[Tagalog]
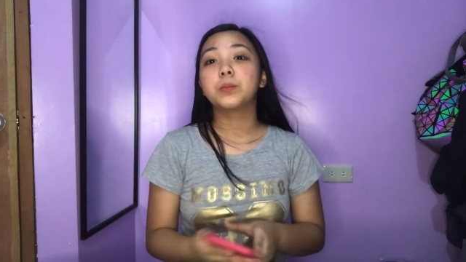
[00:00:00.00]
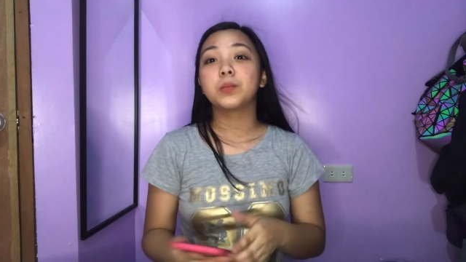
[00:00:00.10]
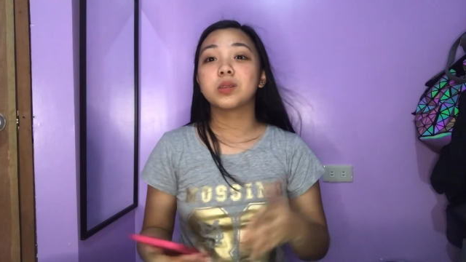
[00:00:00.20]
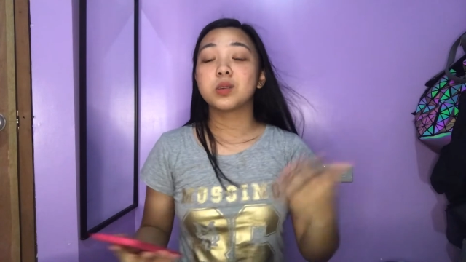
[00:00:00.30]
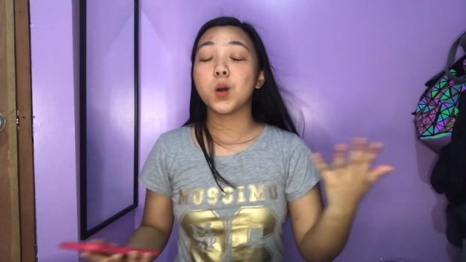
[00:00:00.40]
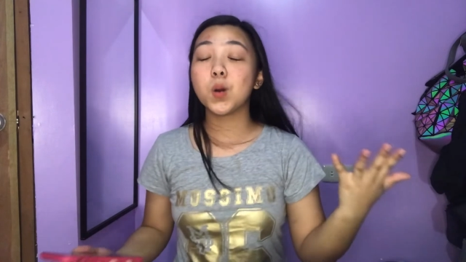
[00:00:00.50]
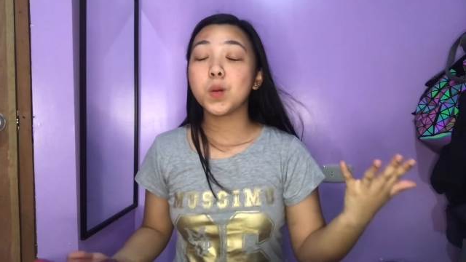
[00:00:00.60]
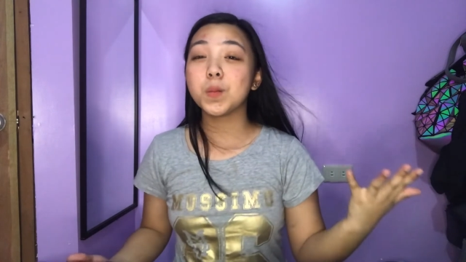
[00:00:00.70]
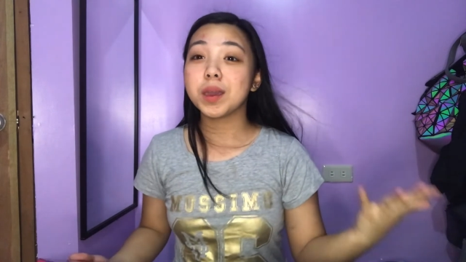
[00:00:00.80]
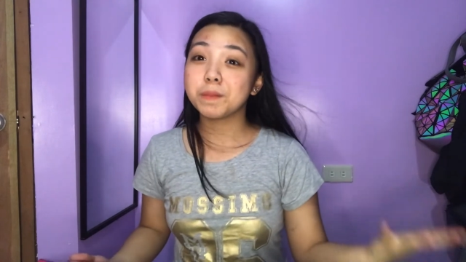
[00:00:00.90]
So,
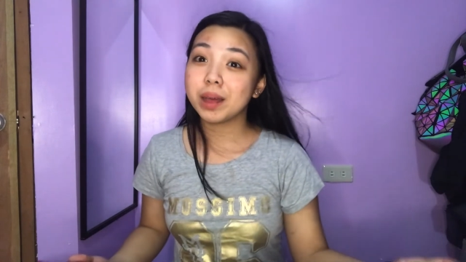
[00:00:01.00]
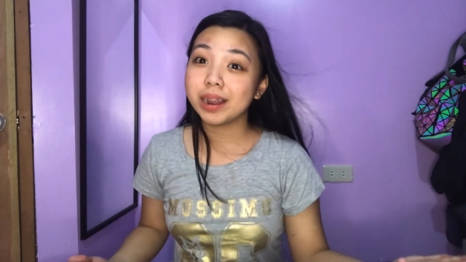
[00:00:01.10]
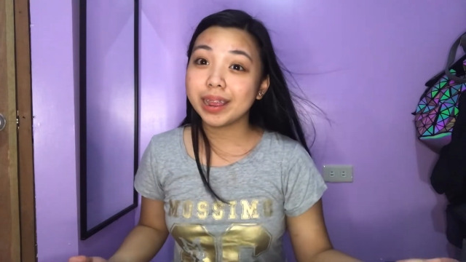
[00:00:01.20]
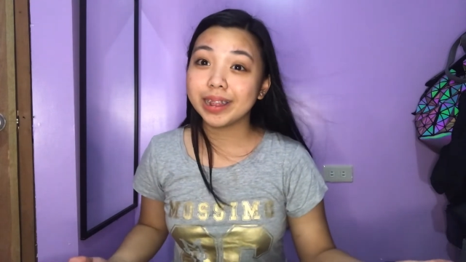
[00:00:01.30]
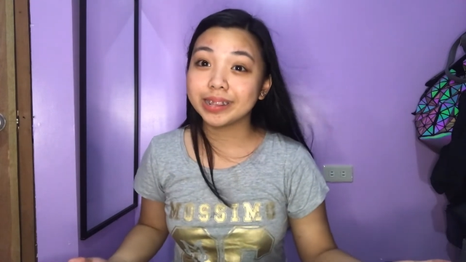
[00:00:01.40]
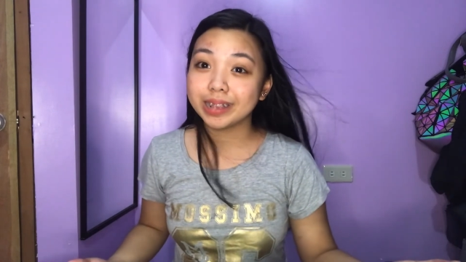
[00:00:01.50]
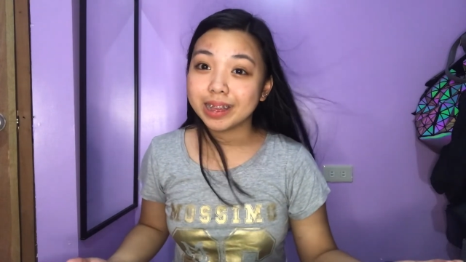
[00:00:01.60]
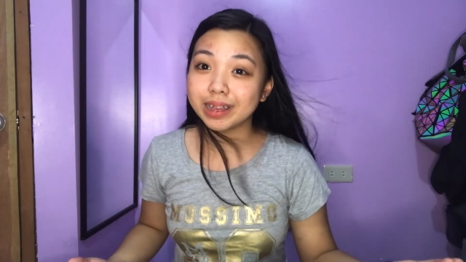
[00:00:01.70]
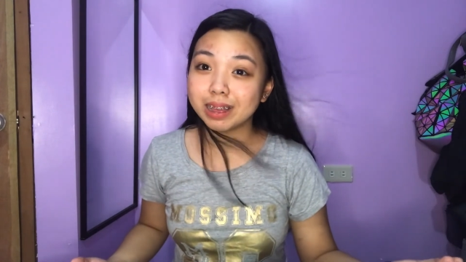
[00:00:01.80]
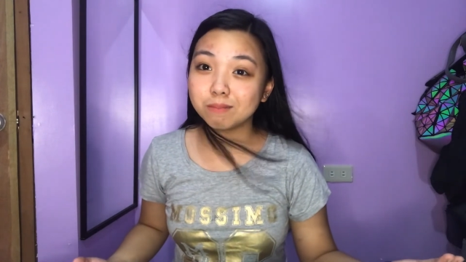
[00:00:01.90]
kung may maliit
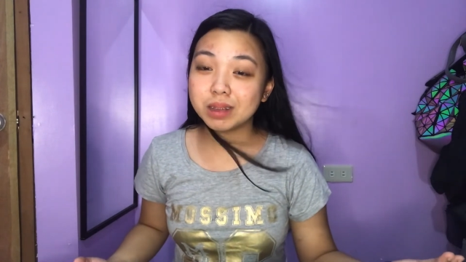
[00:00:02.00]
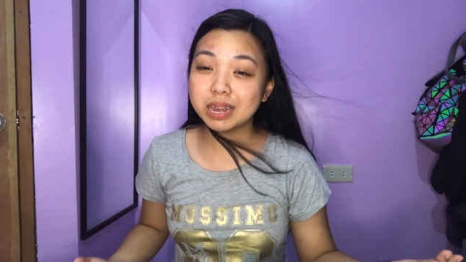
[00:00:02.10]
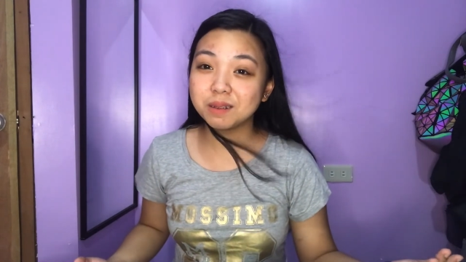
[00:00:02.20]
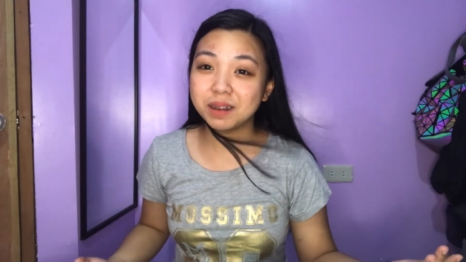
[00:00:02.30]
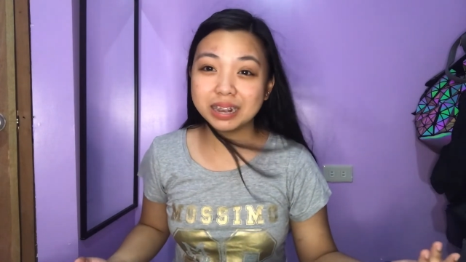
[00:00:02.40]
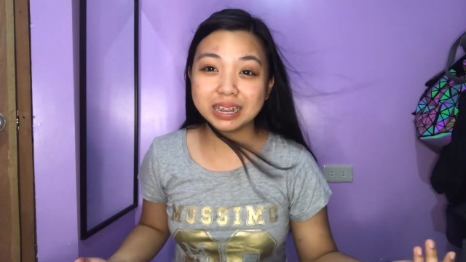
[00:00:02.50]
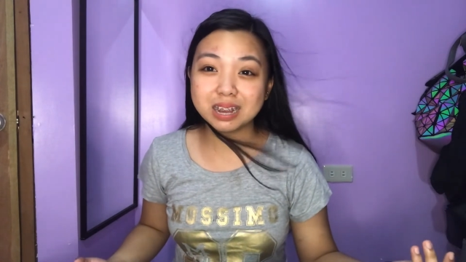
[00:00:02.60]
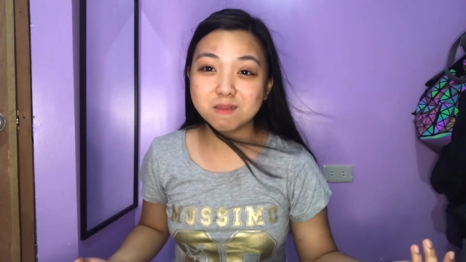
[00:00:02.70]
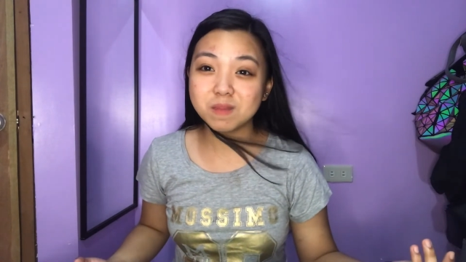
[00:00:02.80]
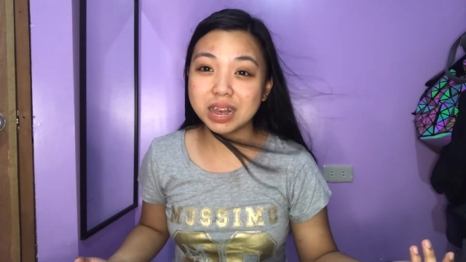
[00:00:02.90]
kang kamay, wag
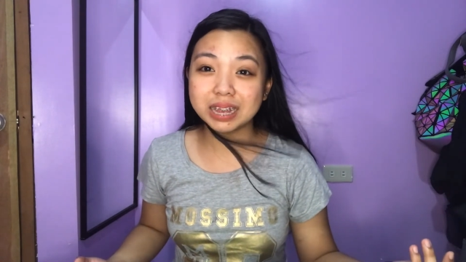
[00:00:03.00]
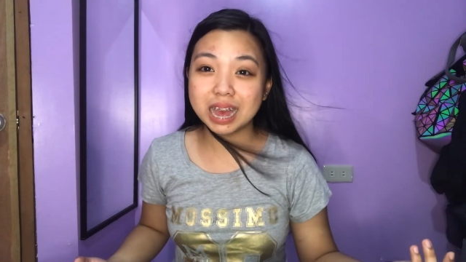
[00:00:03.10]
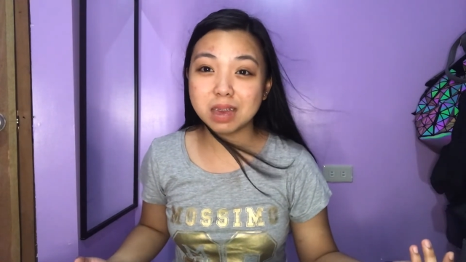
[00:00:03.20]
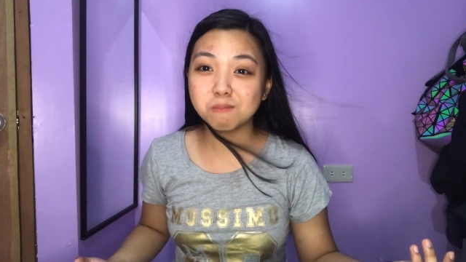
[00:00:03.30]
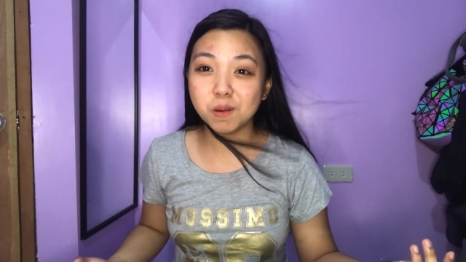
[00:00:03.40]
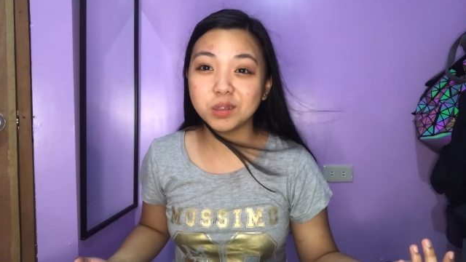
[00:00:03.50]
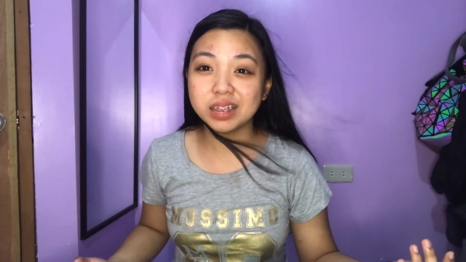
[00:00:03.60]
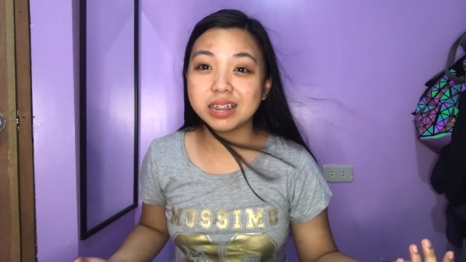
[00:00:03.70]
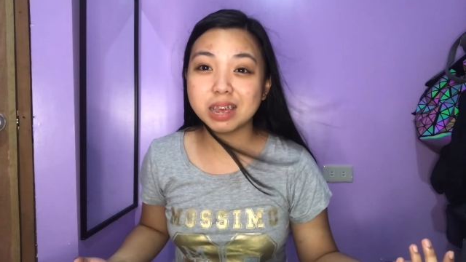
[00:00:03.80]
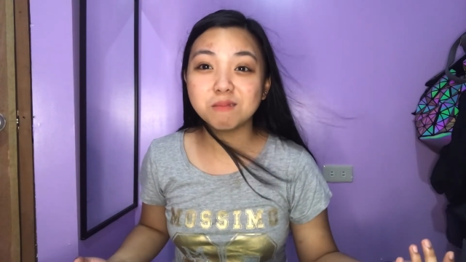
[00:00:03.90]
kang mag-iPhone
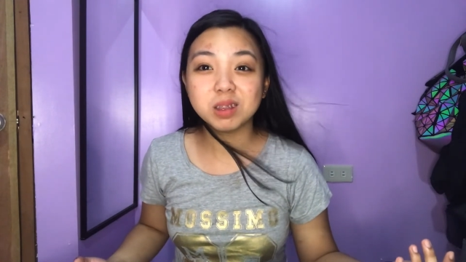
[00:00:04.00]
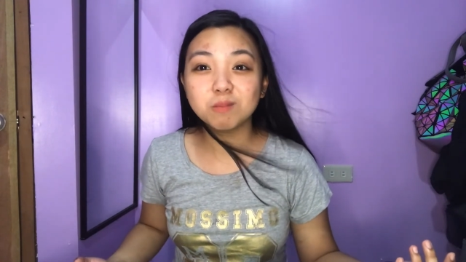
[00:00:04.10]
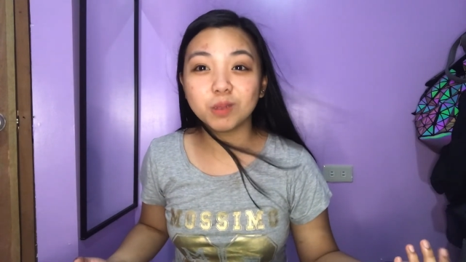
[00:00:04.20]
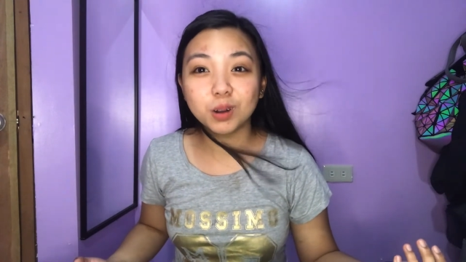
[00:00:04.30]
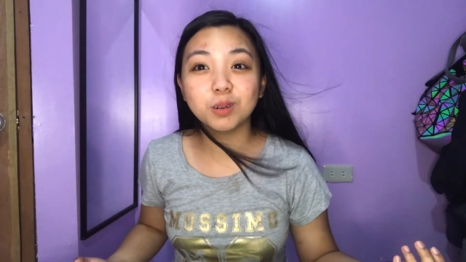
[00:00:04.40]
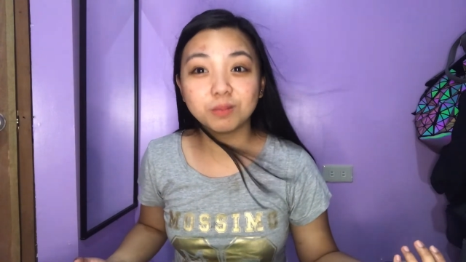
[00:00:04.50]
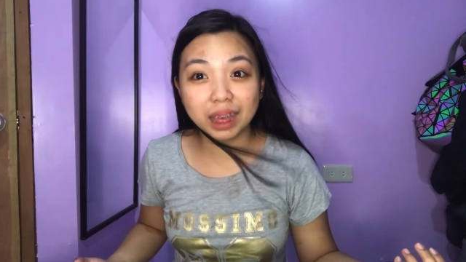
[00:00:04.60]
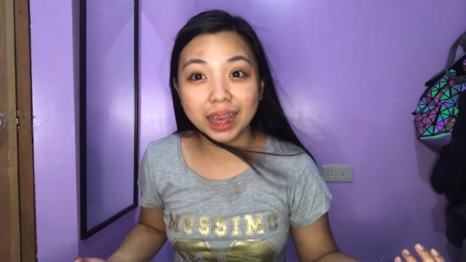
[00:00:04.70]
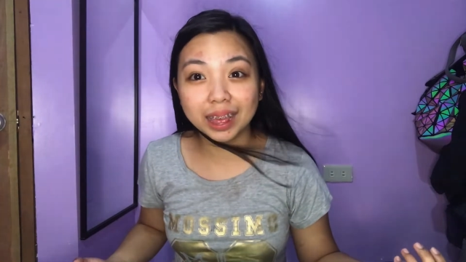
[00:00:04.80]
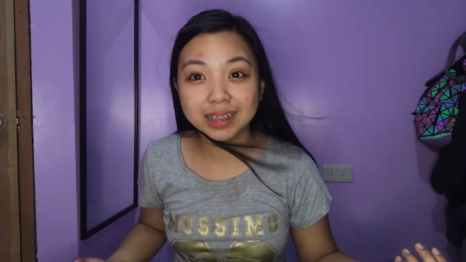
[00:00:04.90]
11 Pro Max.